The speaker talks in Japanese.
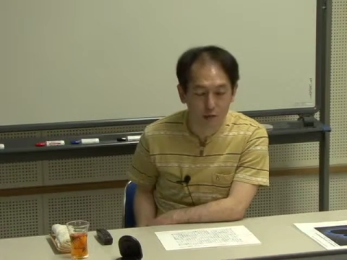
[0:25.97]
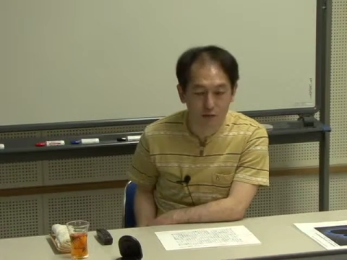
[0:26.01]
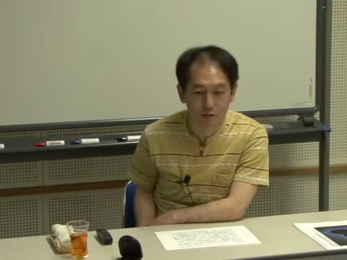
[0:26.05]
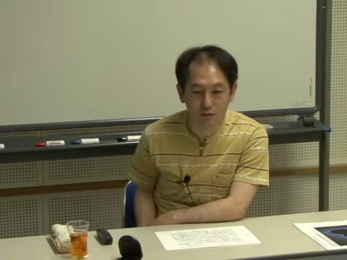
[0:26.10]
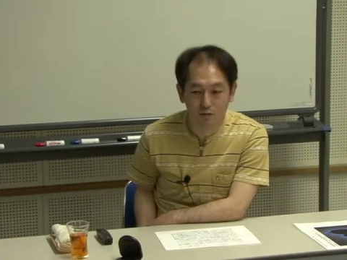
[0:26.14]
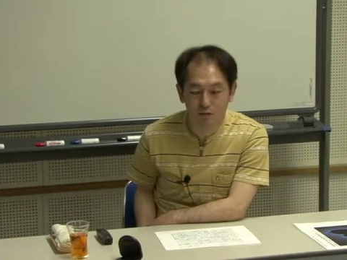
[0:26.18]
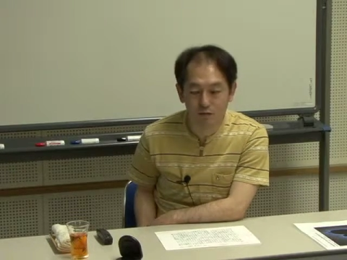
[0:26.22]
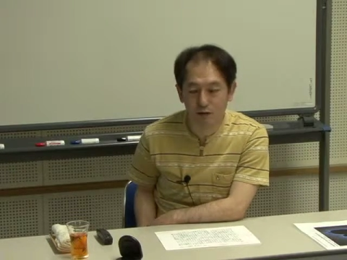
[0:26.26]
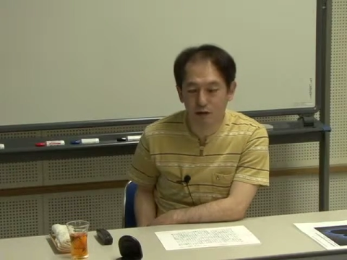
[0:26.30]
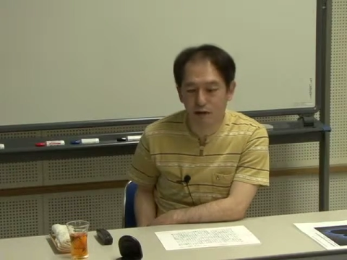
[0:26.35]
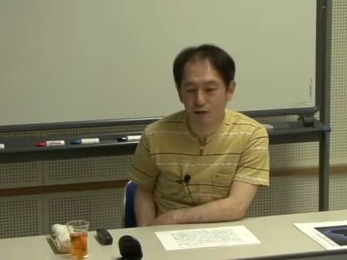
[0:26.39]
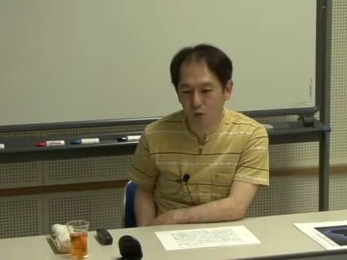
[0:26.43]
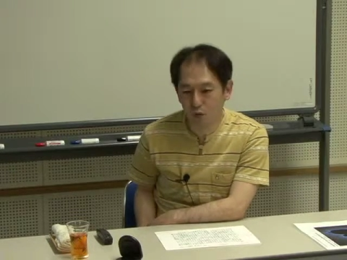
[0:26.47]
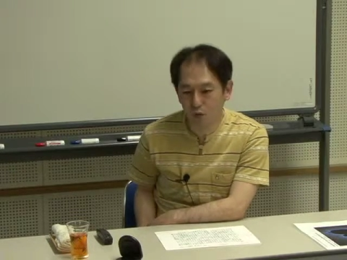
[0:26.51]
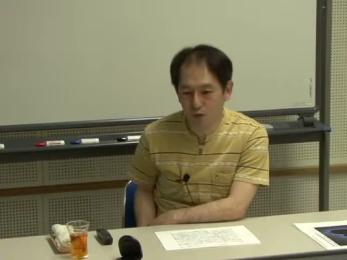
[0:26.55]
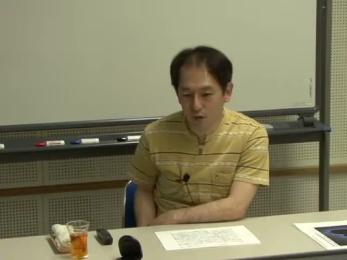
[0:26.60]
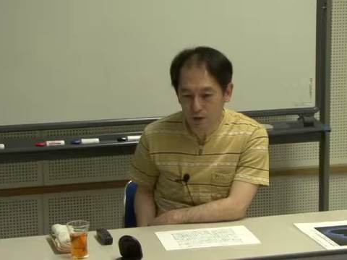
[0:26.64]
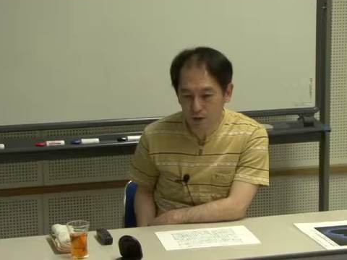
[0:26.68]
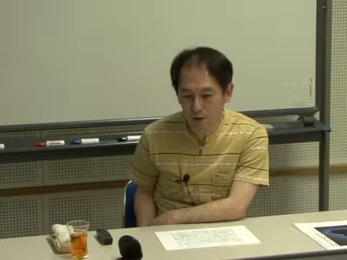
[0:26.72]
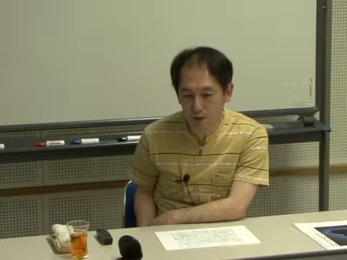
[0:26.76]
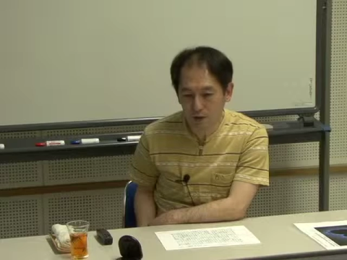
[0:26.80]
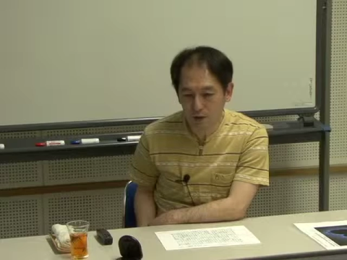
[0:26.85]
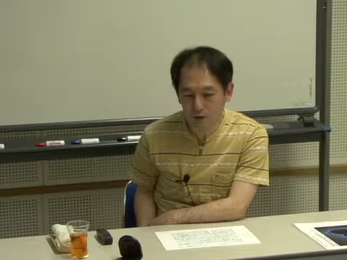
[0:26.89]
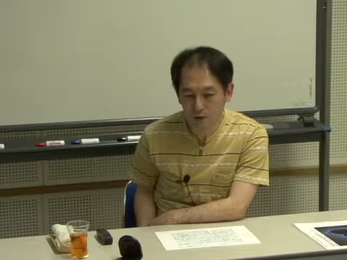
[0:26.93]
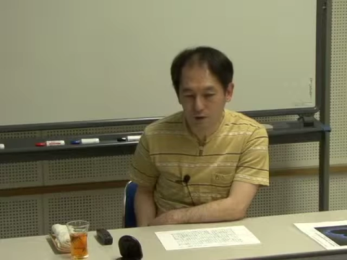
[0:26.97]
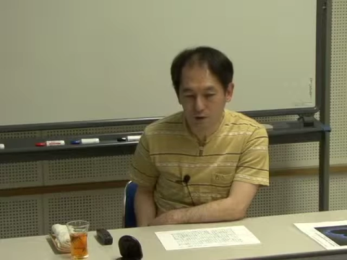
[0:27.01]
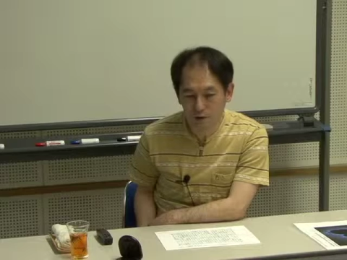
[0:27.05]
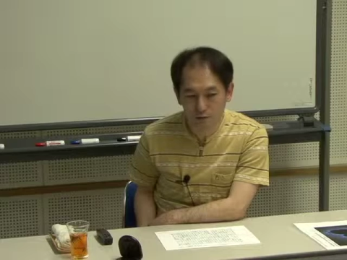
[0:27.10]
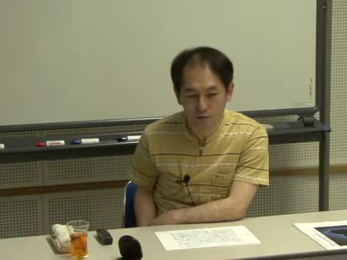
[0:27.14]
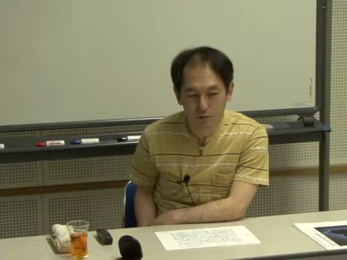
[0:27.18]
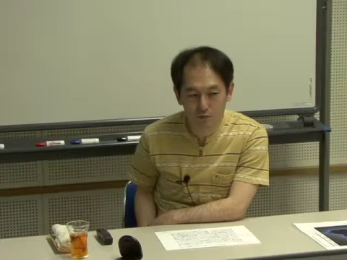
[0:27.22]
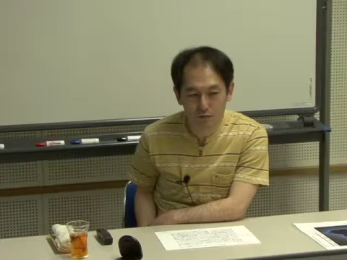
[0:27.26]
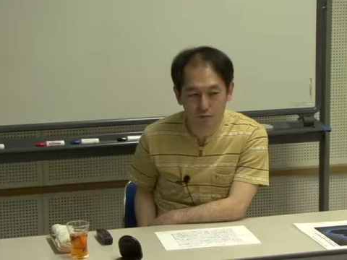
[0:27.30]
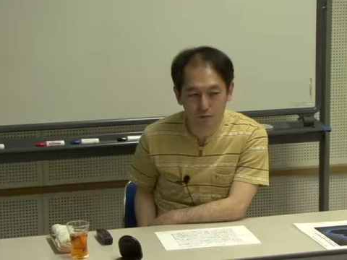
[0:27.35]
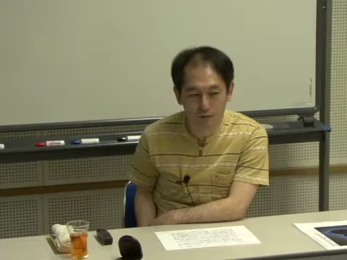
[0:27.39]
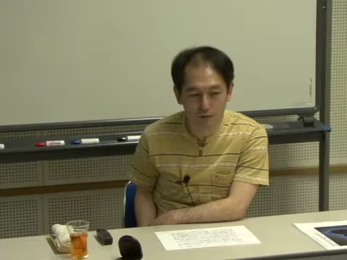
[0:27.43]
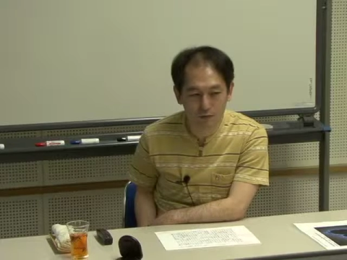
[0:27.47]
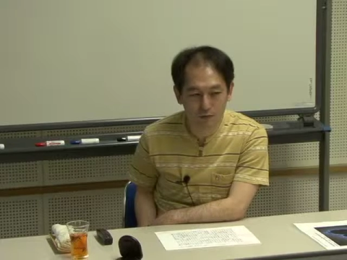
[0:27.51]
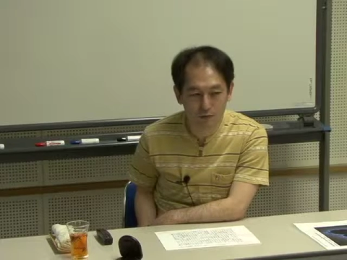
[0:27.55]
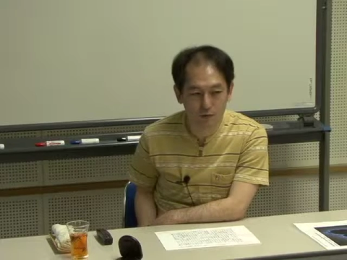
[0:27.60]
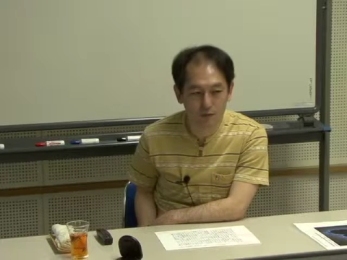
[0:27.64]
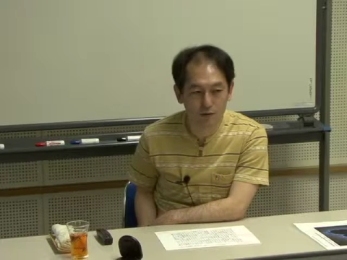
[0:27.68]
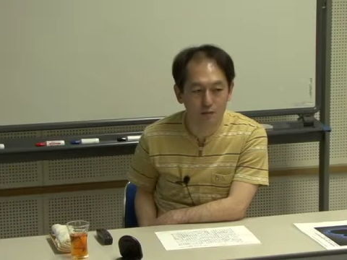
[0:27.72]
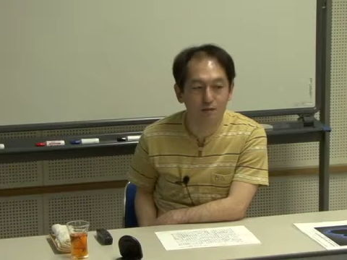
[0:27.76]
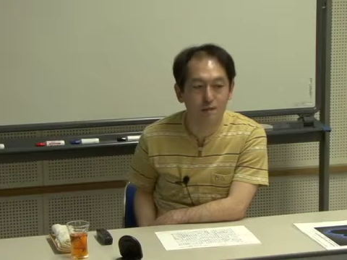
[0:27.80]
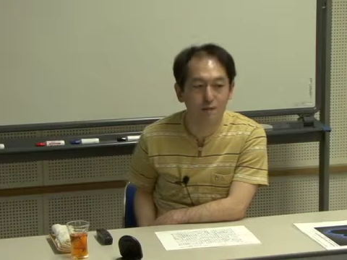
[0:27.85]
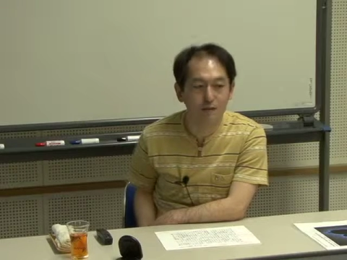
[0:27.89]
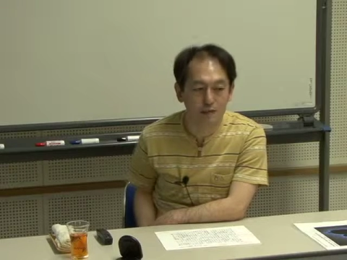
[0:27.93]
それは「凡我一如」って言葉の
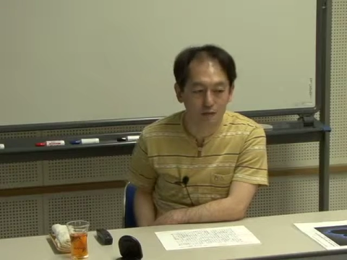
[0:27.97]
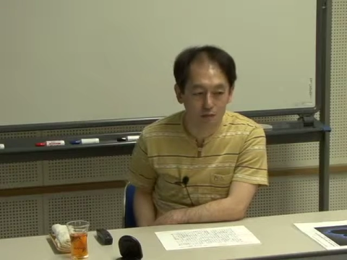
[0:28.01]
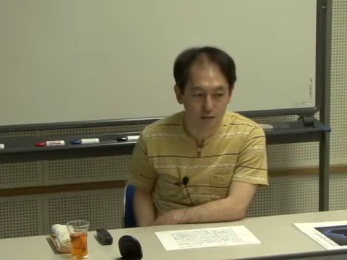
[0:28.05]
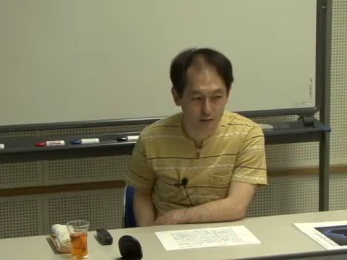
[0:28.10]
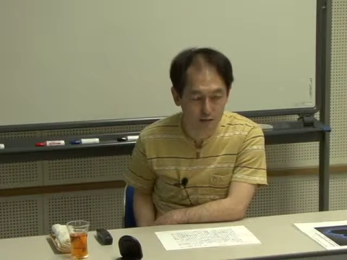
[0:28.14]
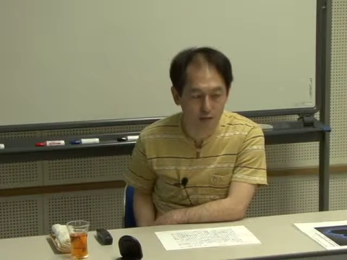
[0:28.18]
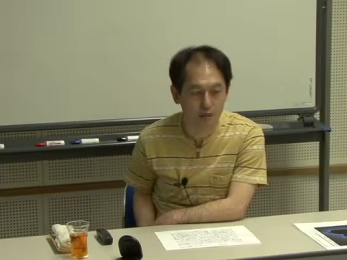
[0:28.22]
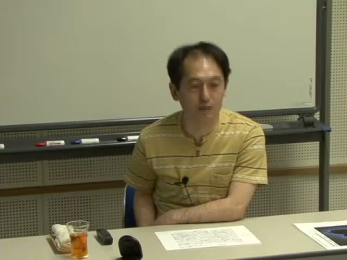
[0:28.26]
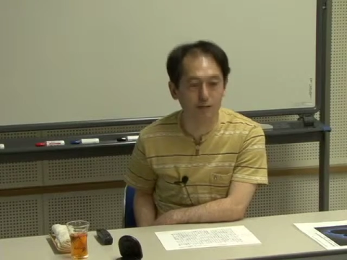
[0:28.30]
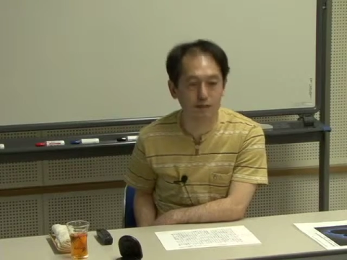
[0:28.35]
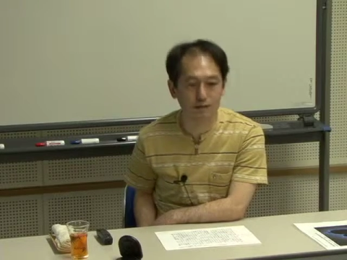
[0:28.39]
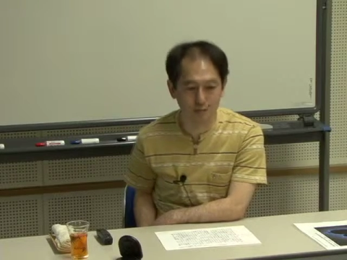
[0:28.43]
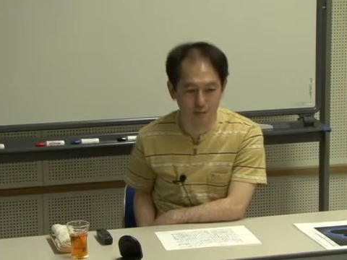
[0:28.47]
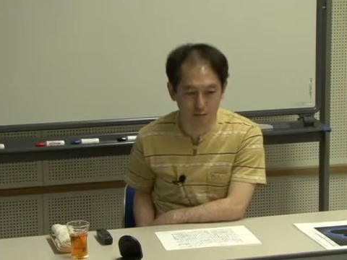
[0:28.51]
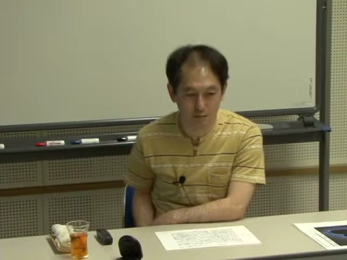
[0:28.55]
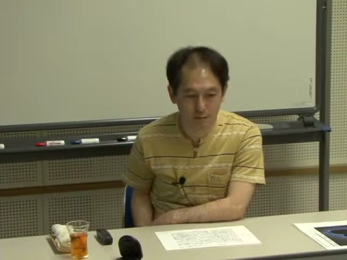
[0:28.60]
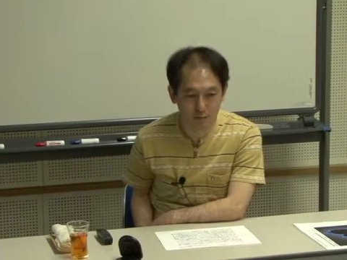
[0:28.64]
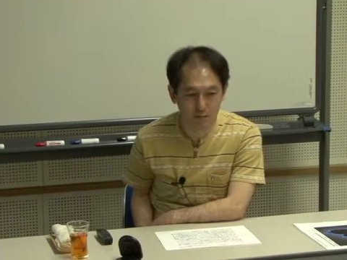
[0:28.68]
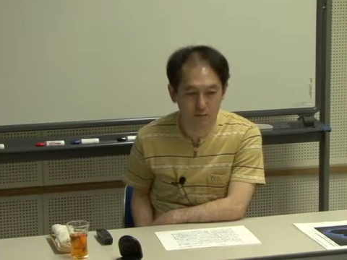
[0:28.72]
意味なんです。